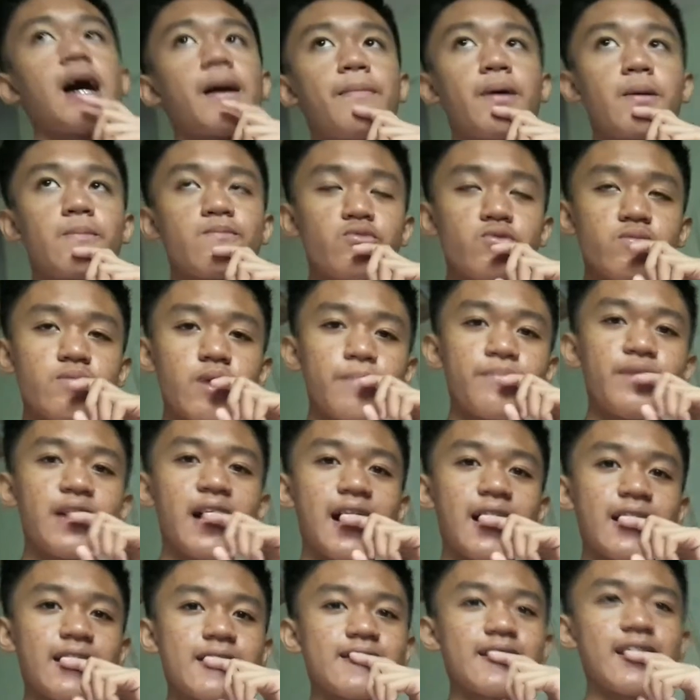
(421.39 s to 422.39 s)
Habang
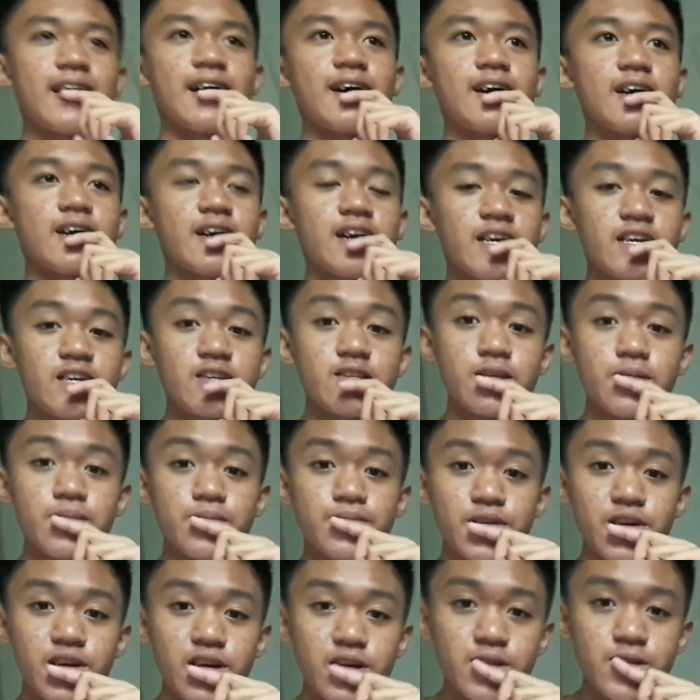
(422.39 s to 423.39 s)
bumabiyahe ka,
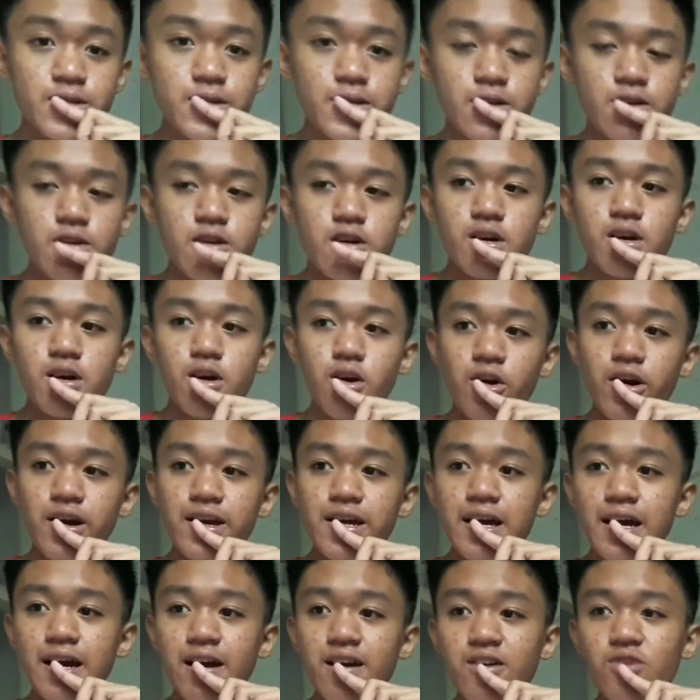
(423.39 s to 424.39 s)
kainin mo yon. O
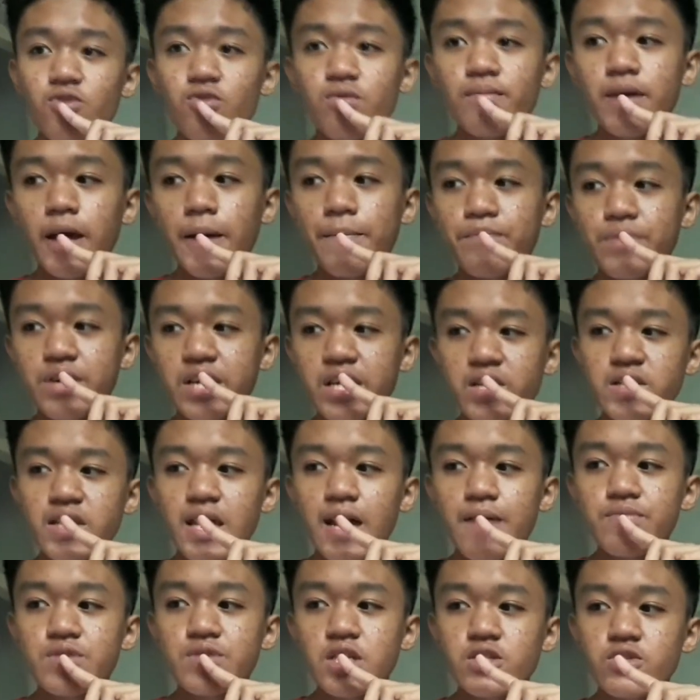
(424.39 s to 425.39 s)
kaya, kung may free
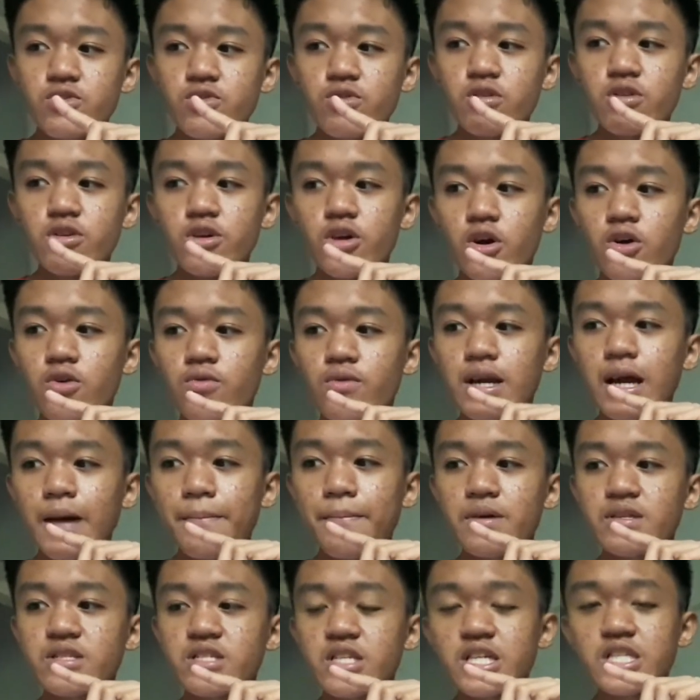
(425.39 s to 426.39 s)
time sa school nyo, kung wala
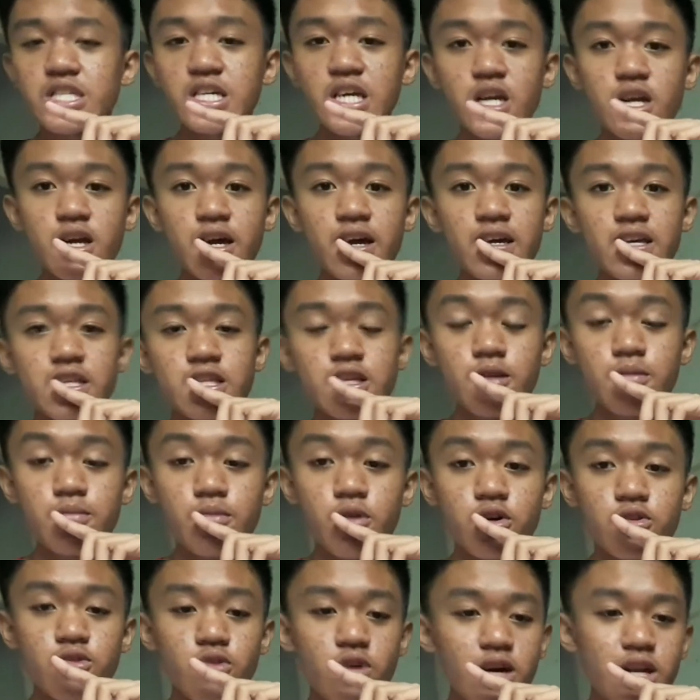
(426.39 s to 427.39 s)
pang teacher, kainin
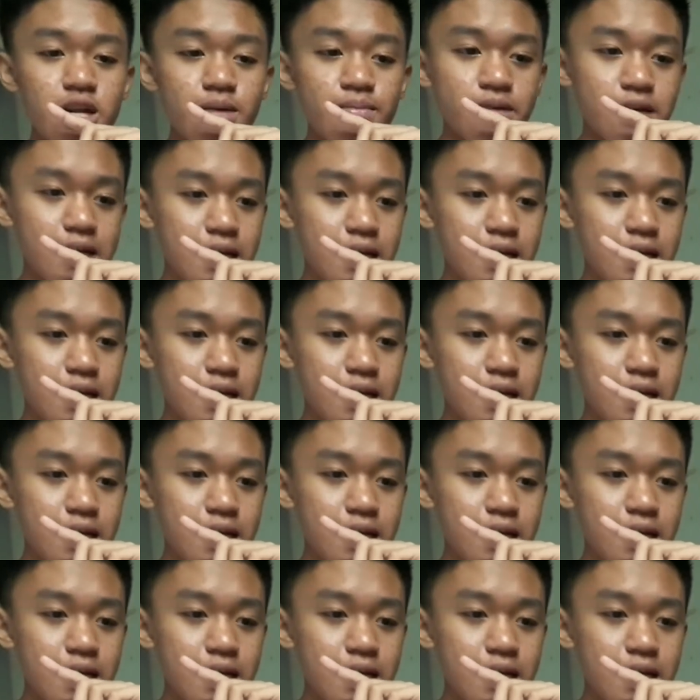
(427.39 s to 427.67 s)
mo. Doon ka na